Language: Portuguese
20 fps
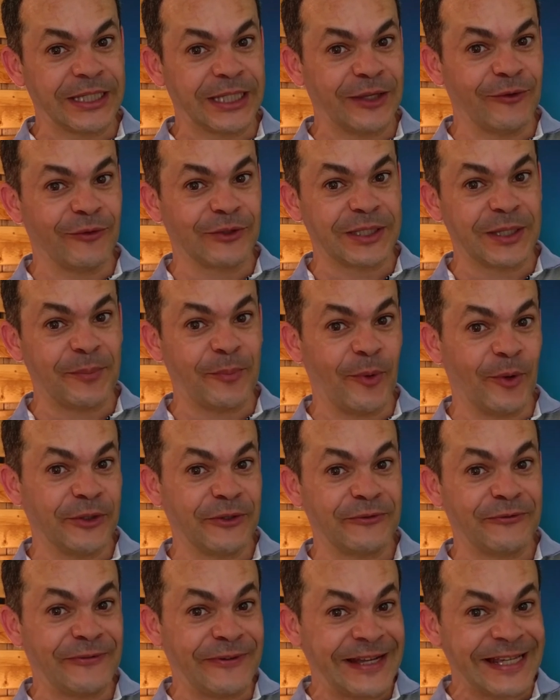que você pode
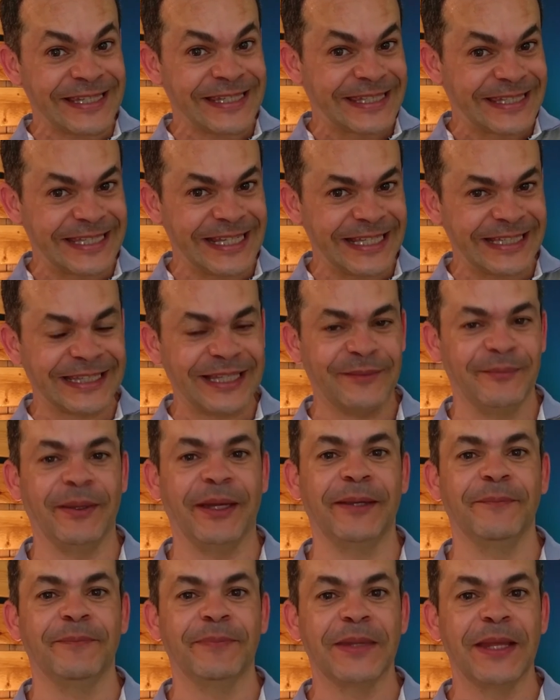fazer
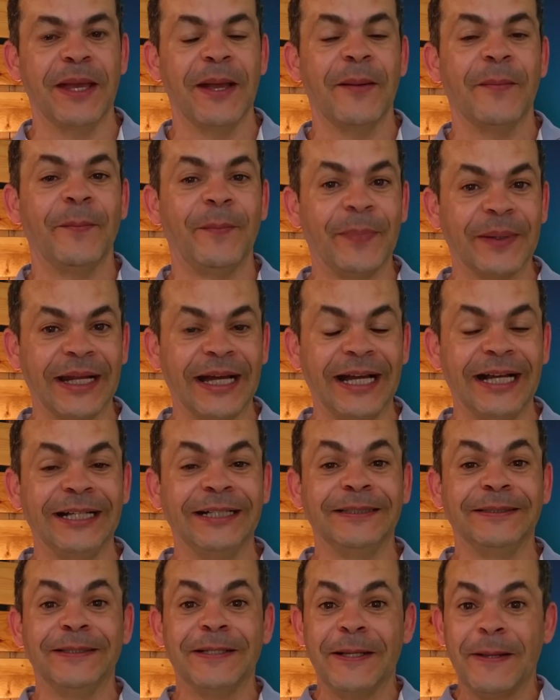também para
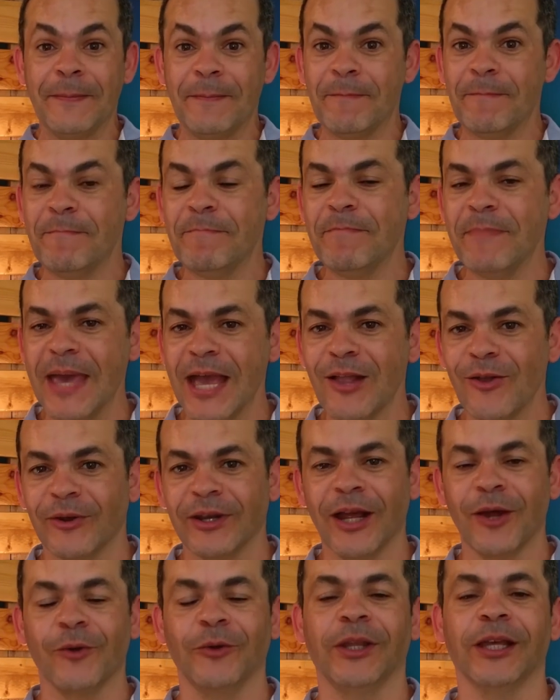
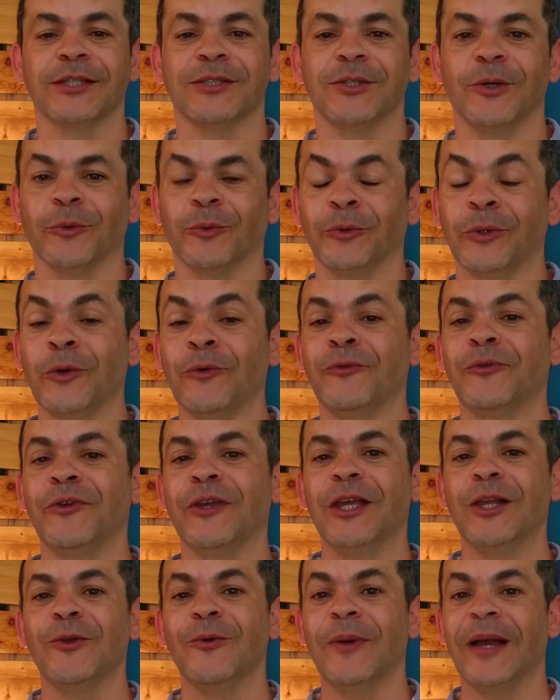melhorar a conexão com o teu
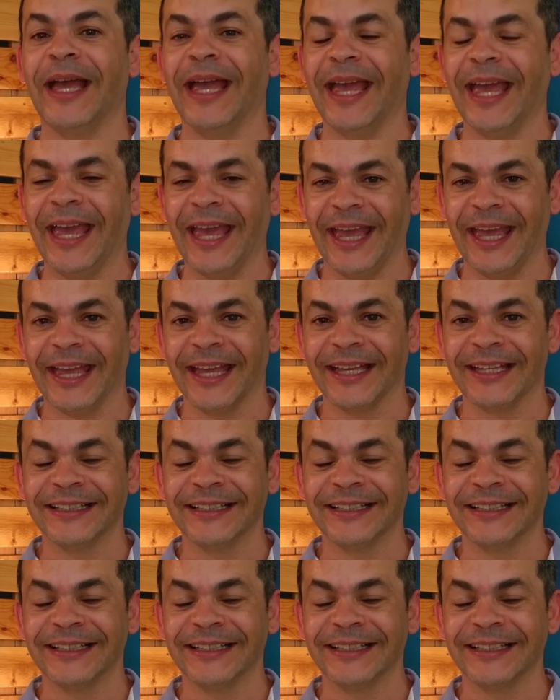filho é